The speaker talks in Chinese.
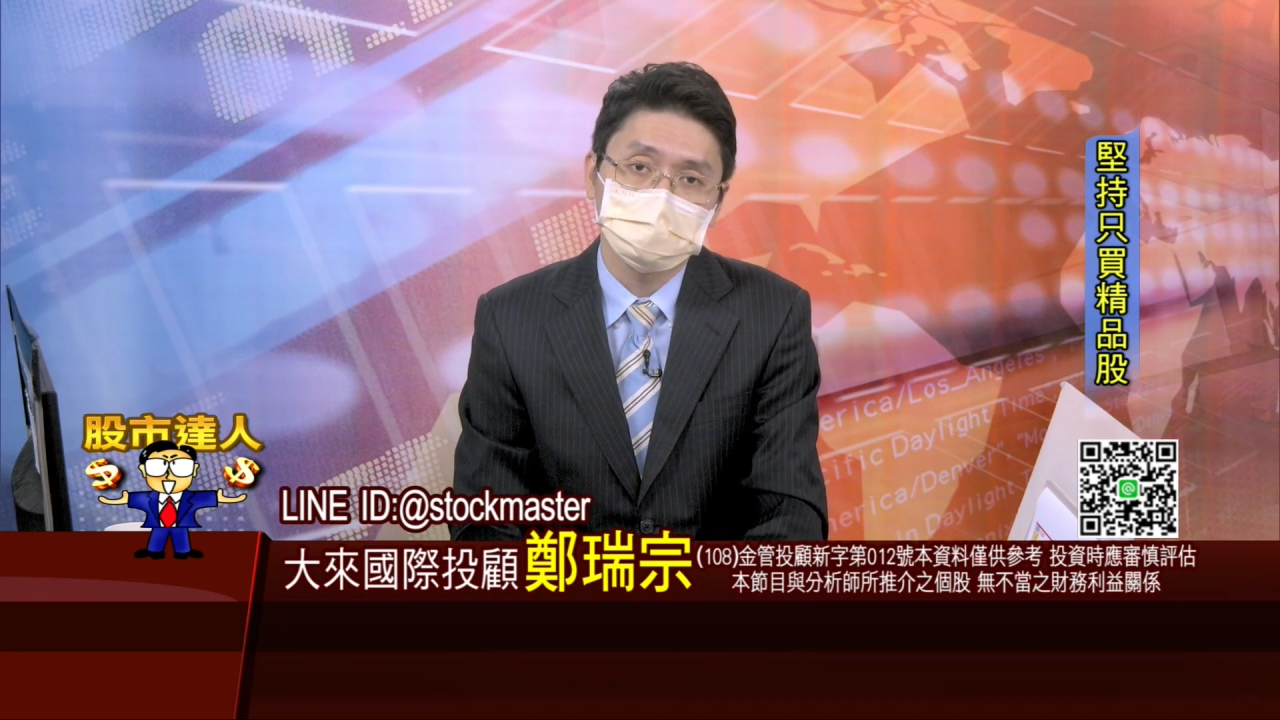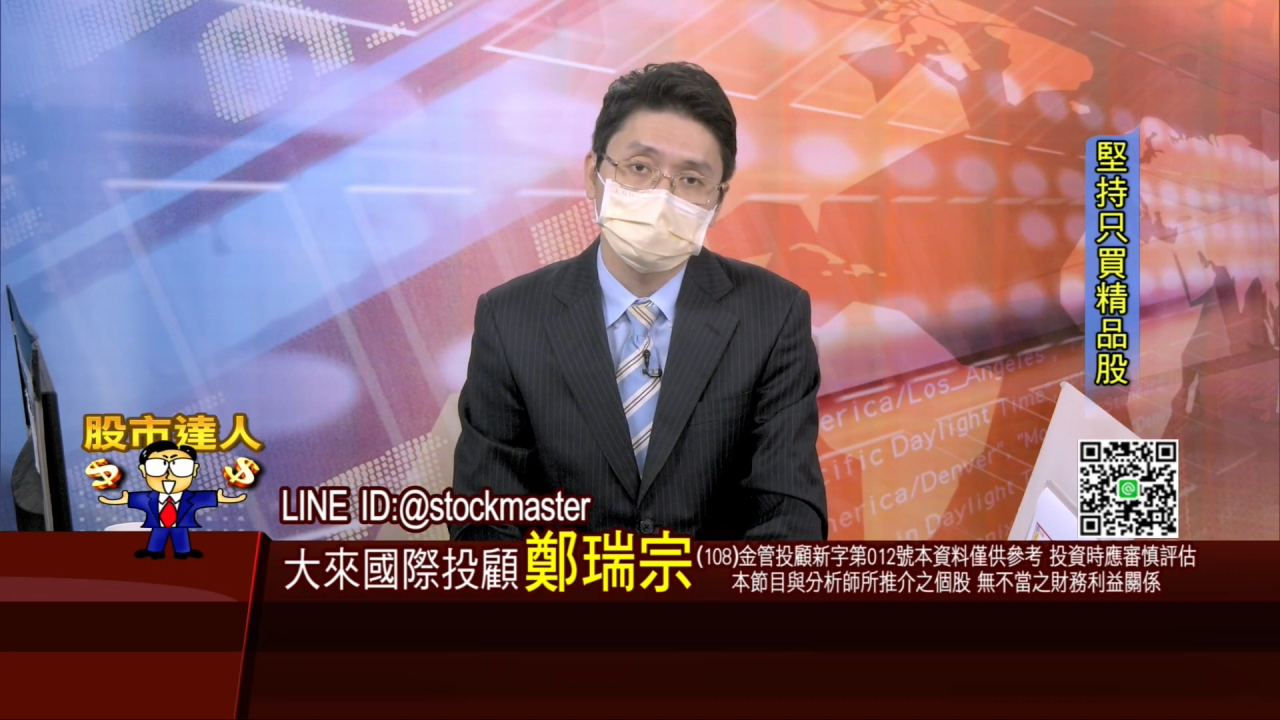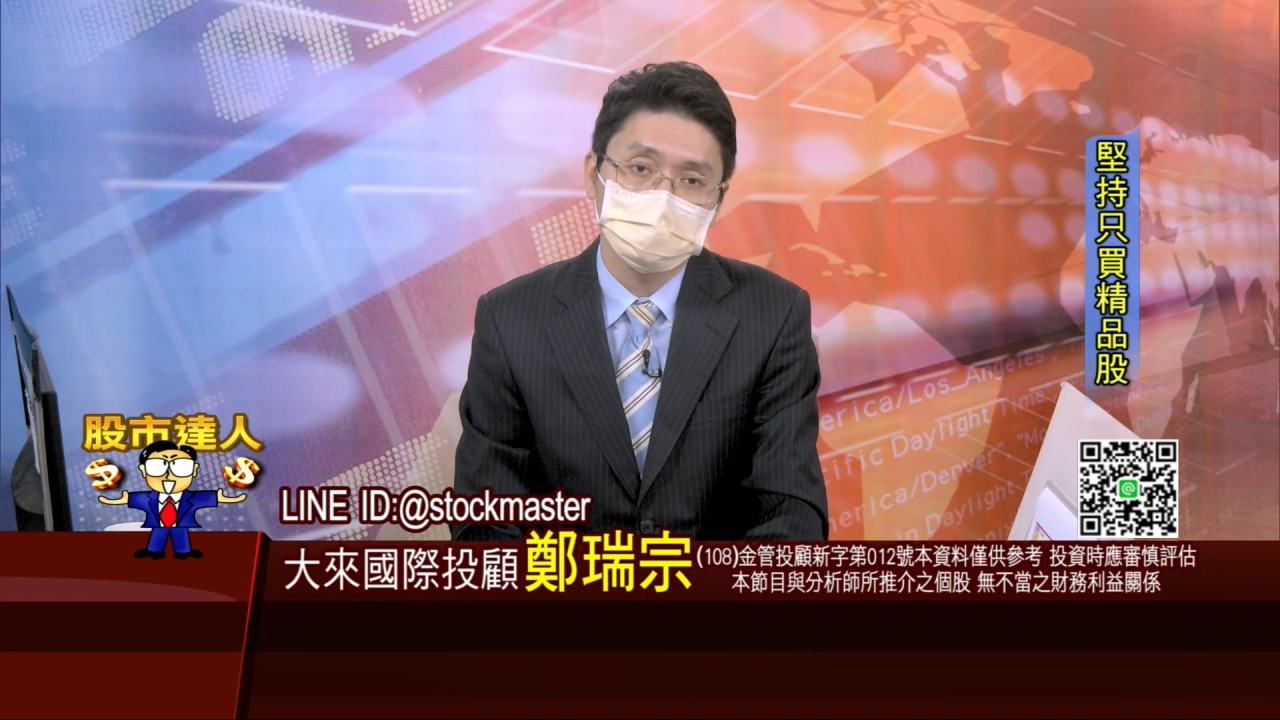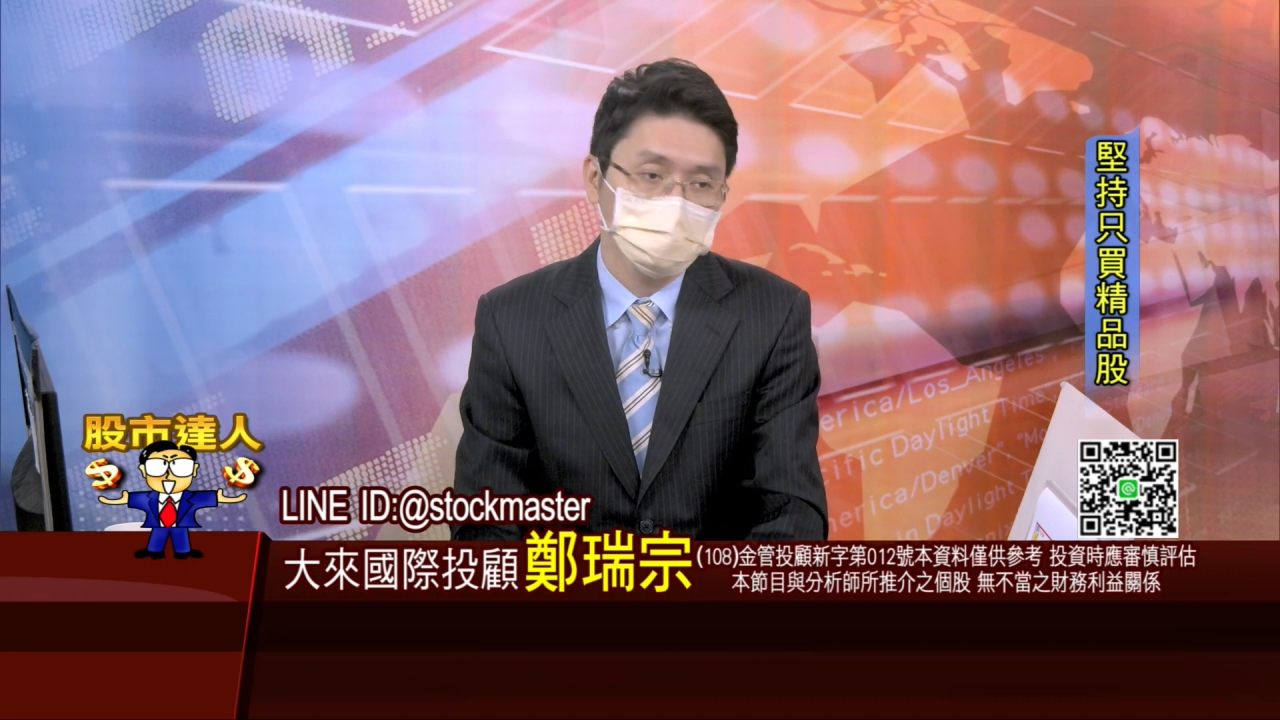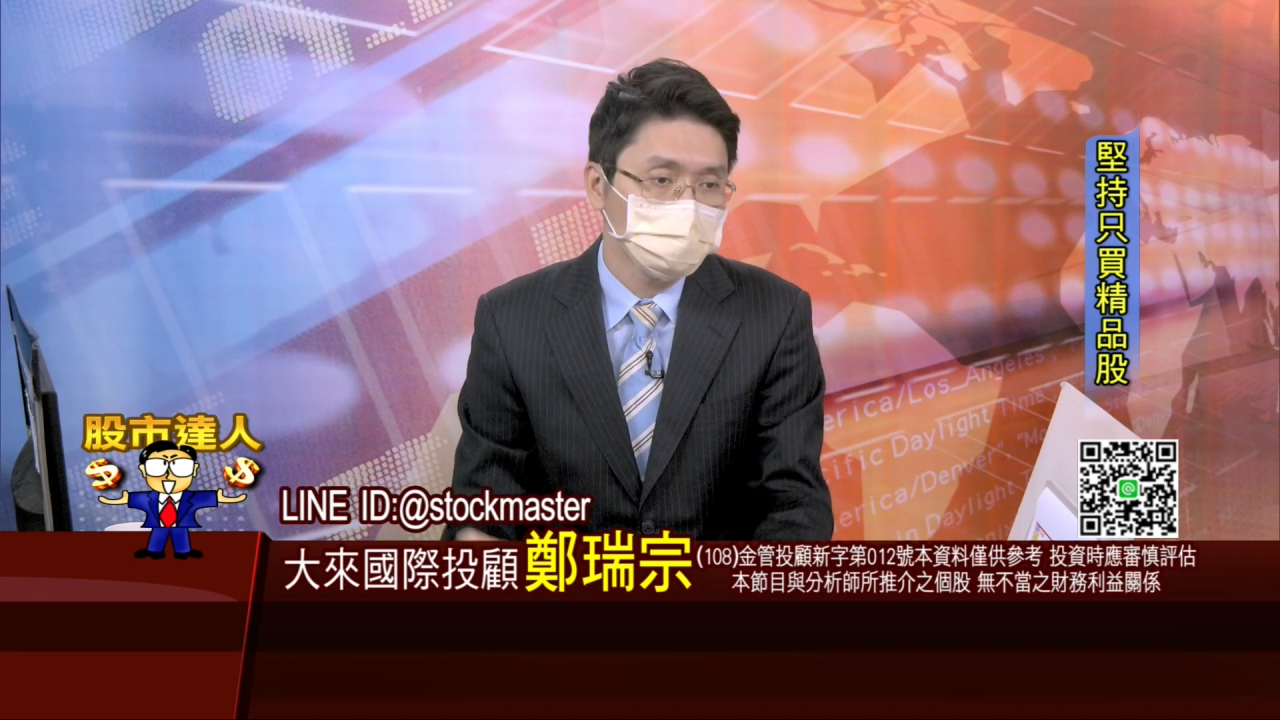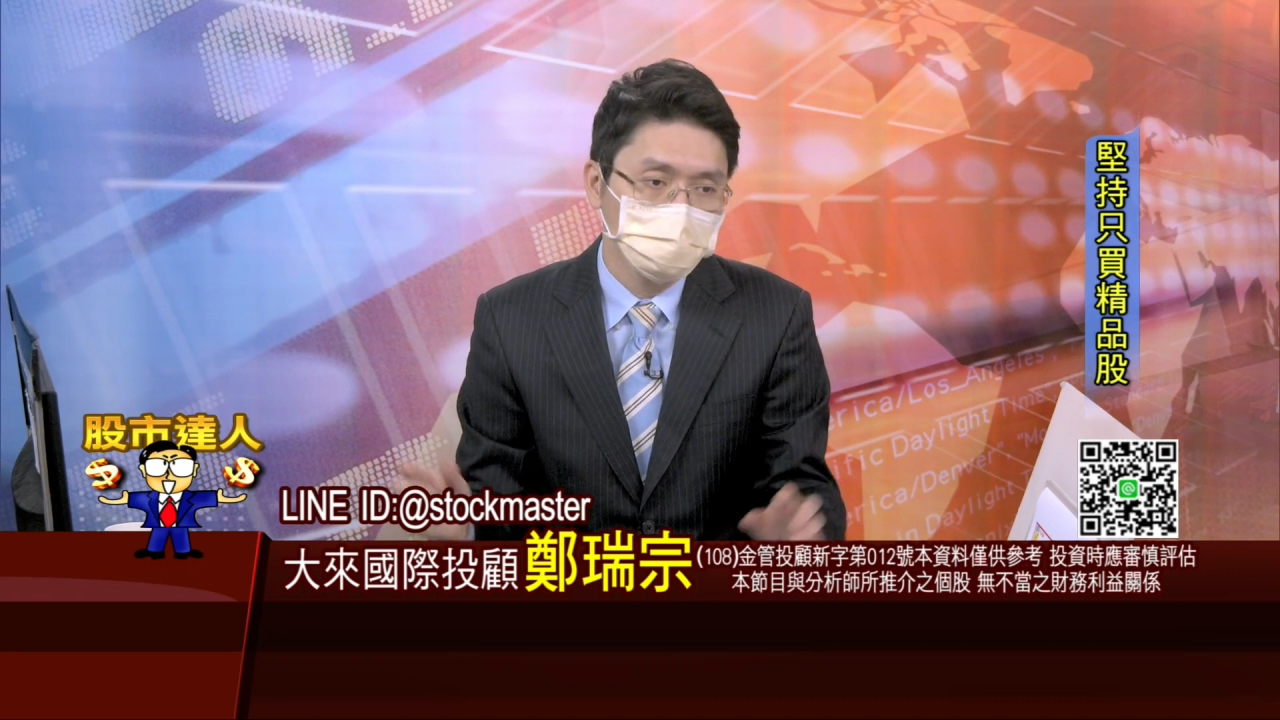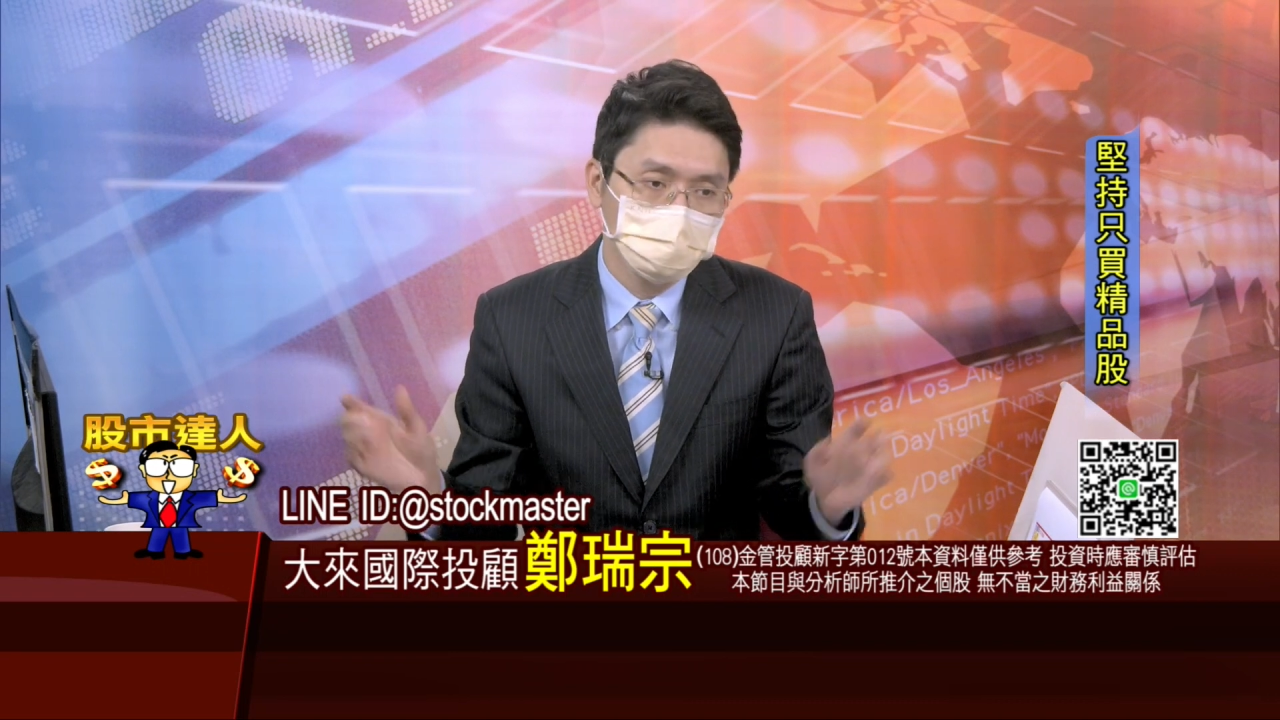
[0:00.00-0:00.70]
所以明